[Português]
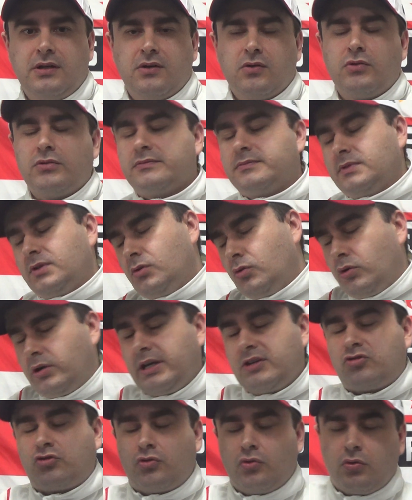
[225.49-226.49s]
o, o,
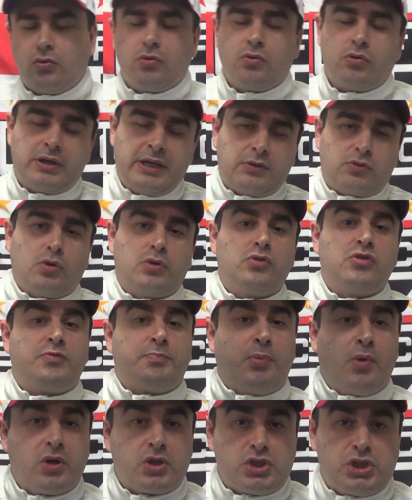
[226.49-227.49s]
resto, o retorno
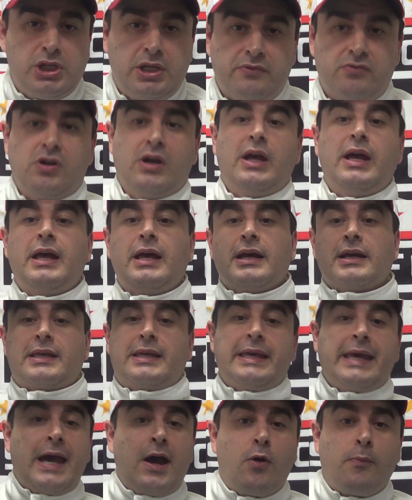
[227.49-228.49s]
esportivo,
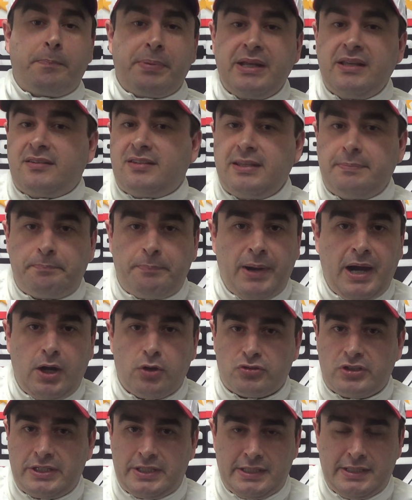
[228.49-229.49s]
que é o
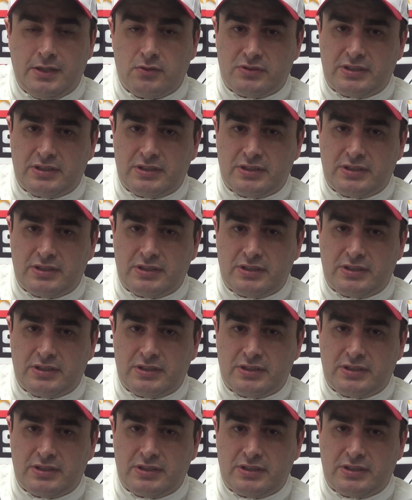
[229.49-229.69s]
principal, você entendeu?